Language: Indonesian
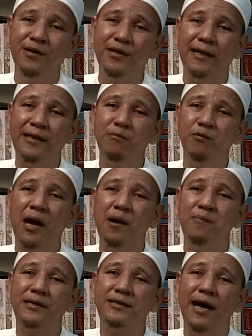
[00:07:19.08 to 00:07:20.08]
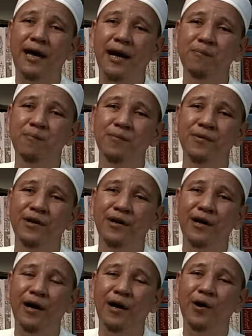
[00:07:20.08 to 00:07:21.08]
Yatim itu dalam bahasa Arab
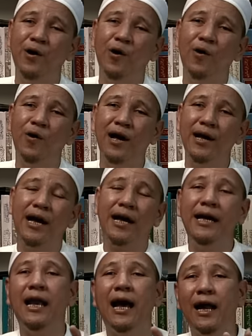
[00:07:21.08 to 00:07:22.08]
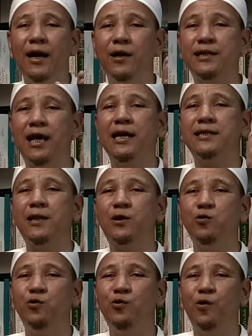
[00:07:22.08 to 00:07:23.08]
ya orang yang kehilangan salah
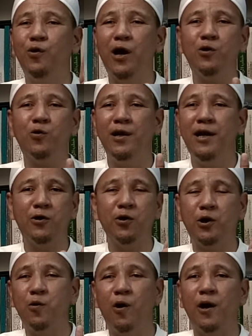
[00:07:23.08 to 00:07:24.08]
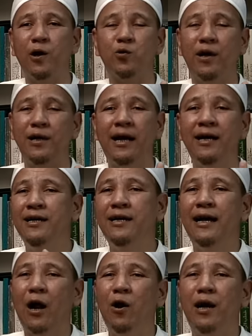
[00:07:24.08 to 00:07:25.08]
satu orang tuanya atau kedua orang tuanya.
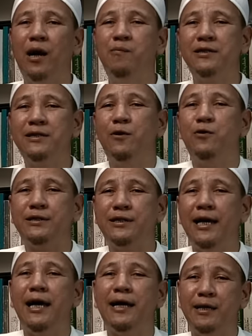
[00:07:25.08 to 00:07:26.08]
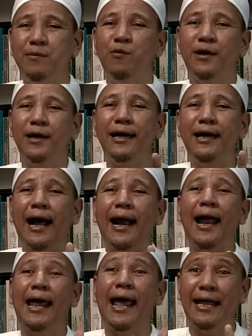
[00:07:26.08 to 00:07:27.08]
Kalau dalam bahasa Indonesia yatim orang kehilangan
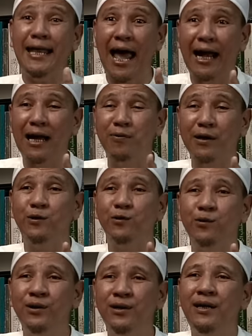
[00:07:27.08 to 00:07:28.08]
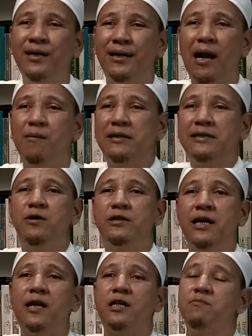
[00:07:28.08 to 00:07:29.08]
ayahnya kan begitu. Dalam bahasa
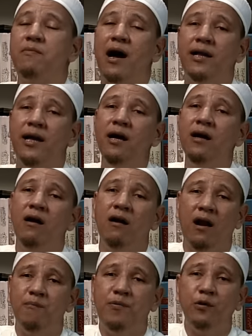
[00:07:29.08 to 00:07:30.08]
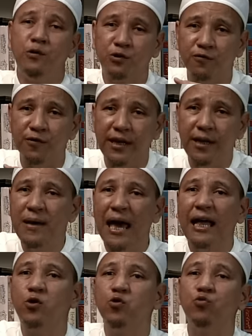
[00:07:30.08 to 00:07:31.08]
Indonesia terjemahannya Nabi Yusuf ini
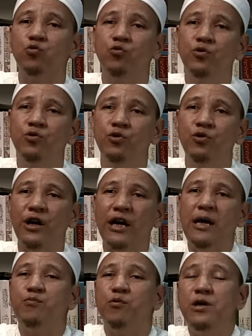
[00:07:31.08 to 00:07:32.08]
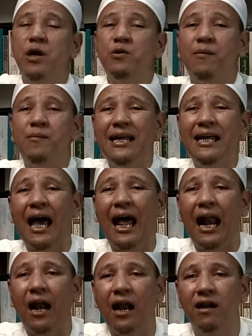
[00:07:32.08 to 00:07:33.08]
piatu. Ibunya udah
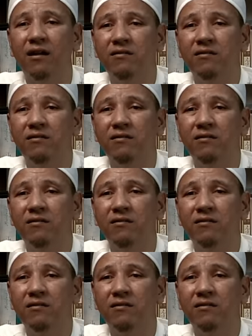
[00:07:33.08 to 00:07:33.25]
meninggal.